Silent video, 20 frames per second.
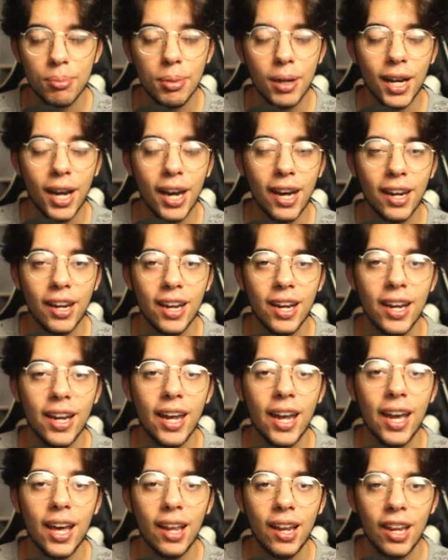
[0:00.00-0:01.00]
a pegarem
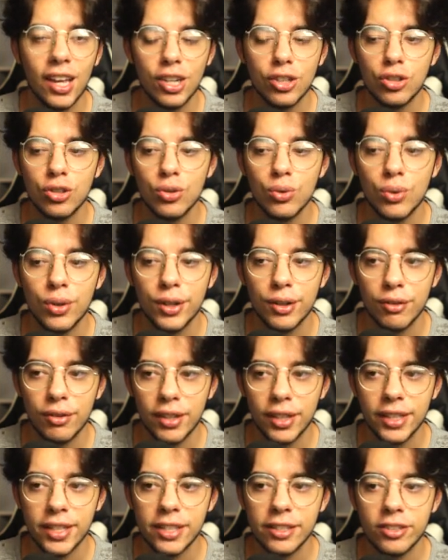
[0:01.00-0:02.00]
é a Legion
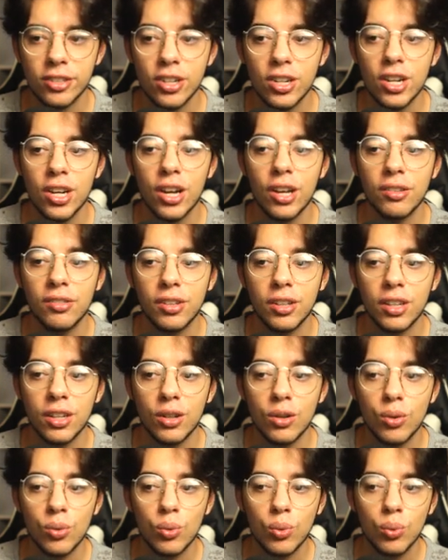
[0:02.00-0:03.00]
revenente Eu sei que
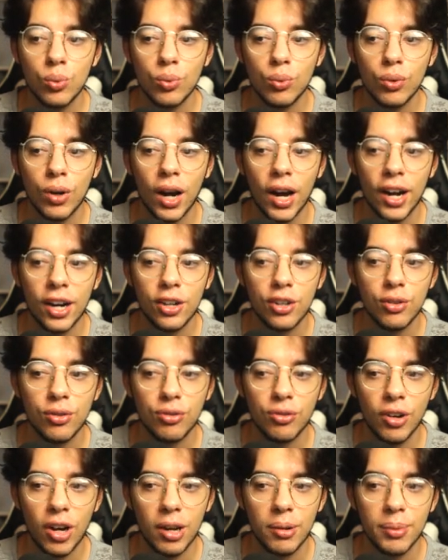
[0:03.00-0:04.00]
é um hard
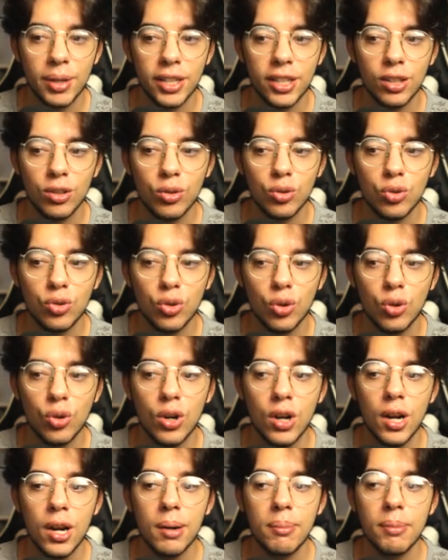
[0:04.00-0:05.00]
farm aí dentro do jogo,
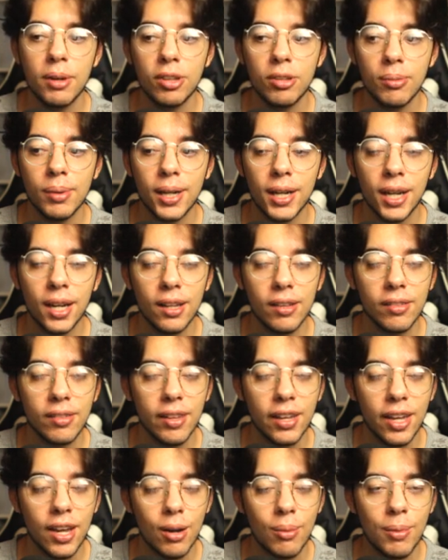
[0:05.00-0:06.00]
mas é uma classe
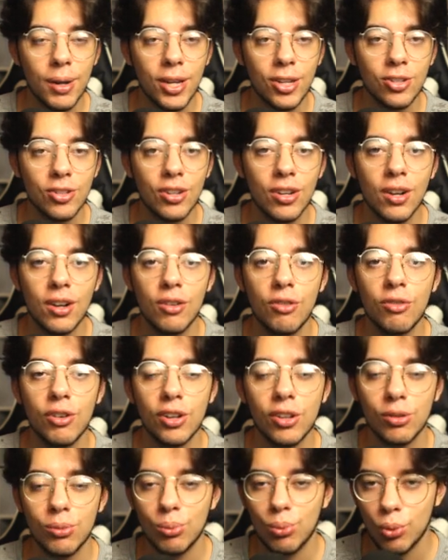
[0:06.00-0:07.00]
que realmente
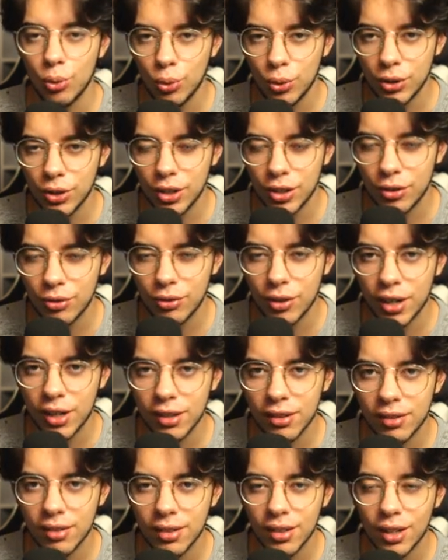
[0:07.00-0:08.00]
faz muita
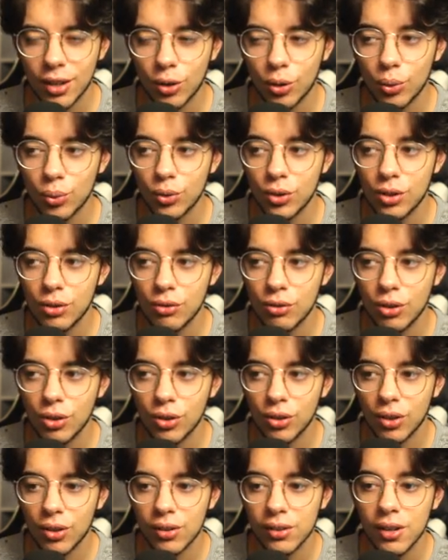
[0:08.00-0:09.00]
diferença na conta de
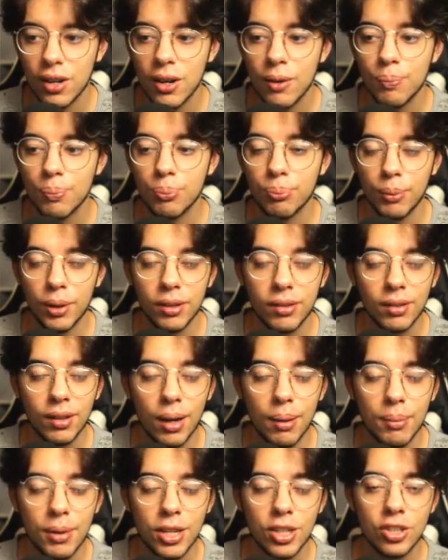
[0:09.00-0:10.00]
vocês.
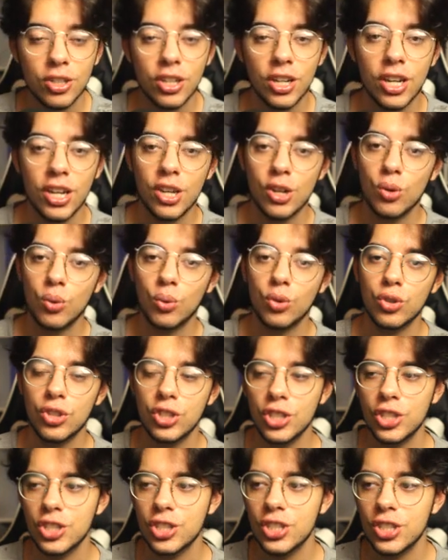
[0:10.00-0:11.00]
Basicamente, eu
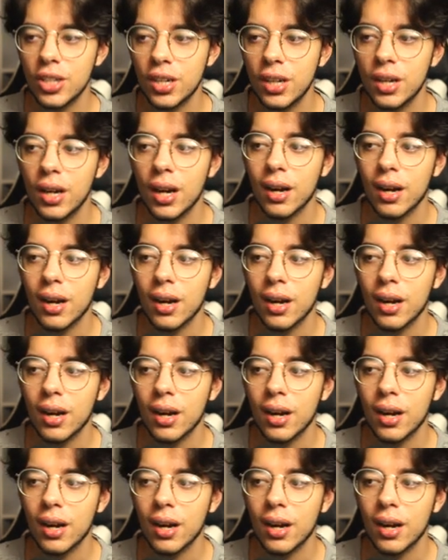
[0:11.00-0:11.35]
hoje em dia